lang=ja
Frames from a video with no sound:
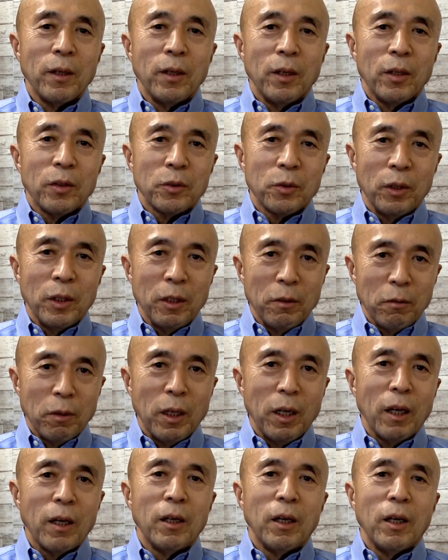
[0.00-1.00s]
それで
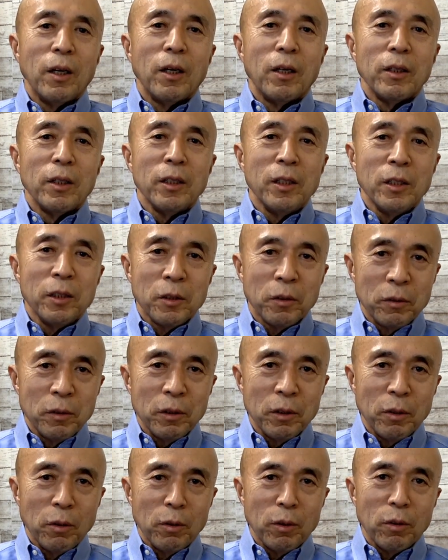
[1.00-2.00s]
は飲食
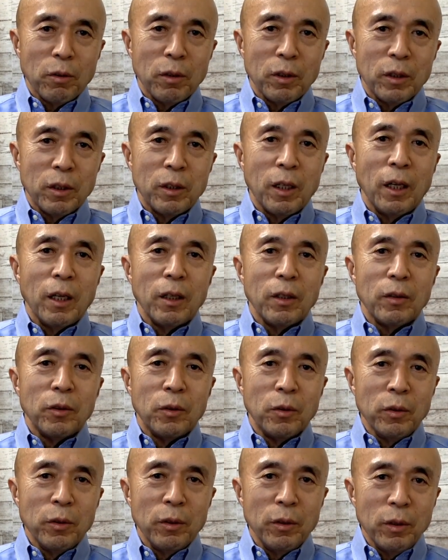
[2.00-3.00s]
業において
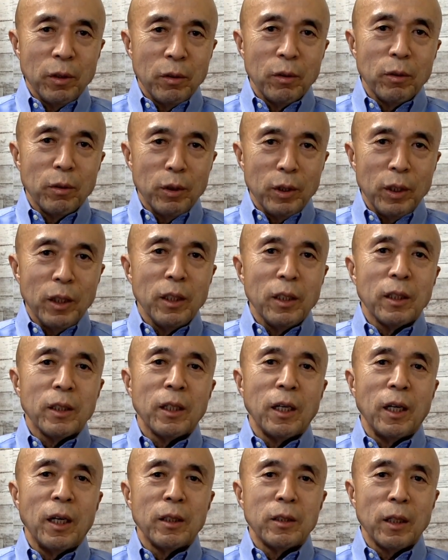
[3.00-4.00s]
どのように
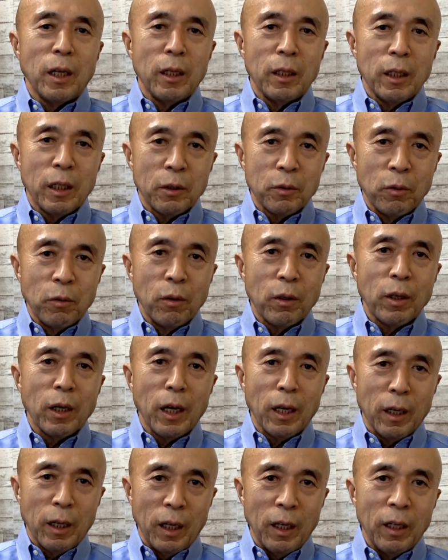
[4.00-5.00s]
経営戦略を考
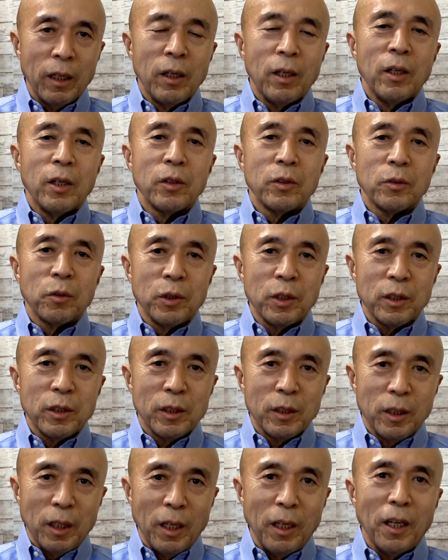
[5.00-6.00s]
えそし
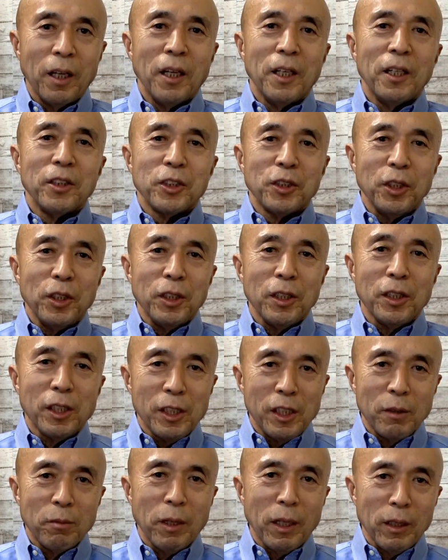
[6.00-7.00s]
て地域
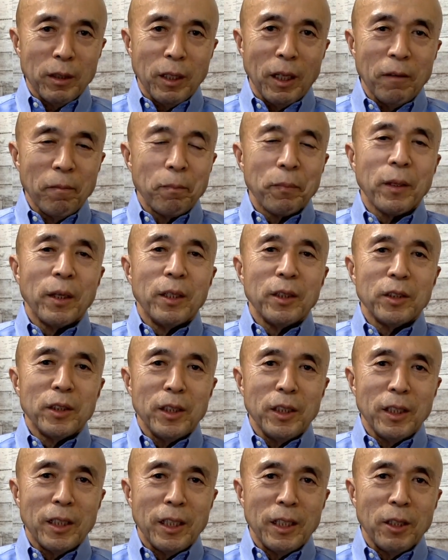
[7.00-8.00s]
一番店地
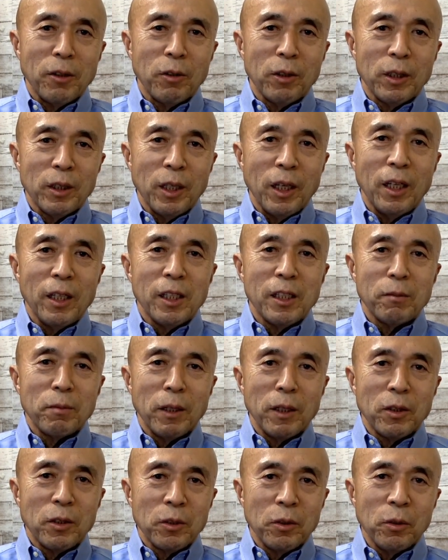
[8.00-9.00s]
域において一
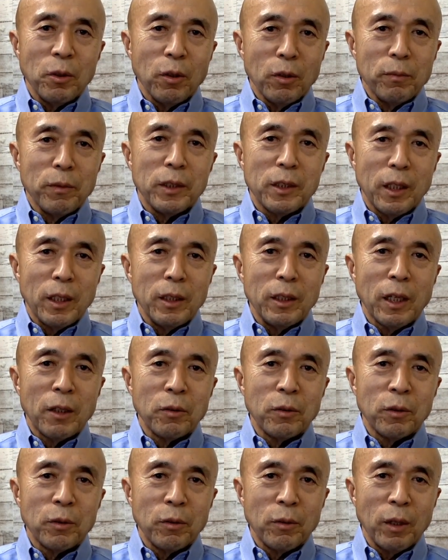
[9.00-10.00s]
番強いお店になる
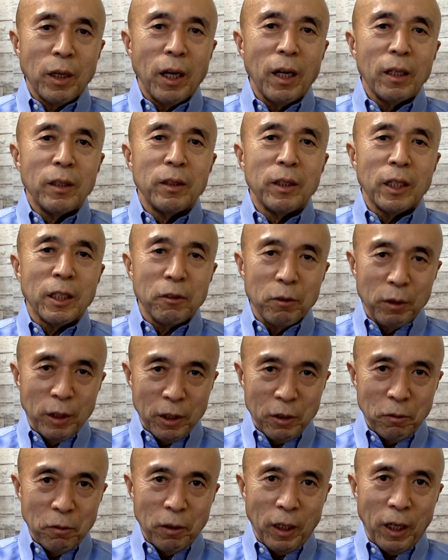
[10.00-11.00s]
ことができるで
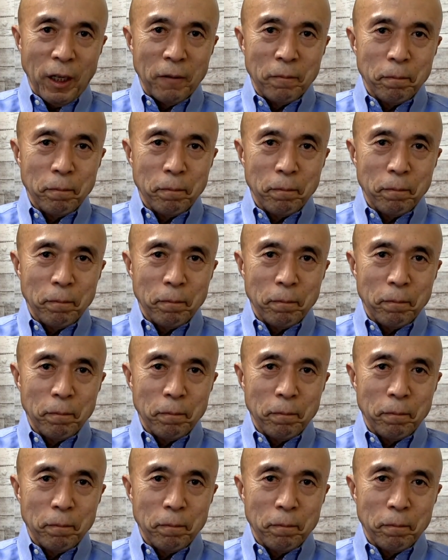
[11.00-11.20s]
しょうか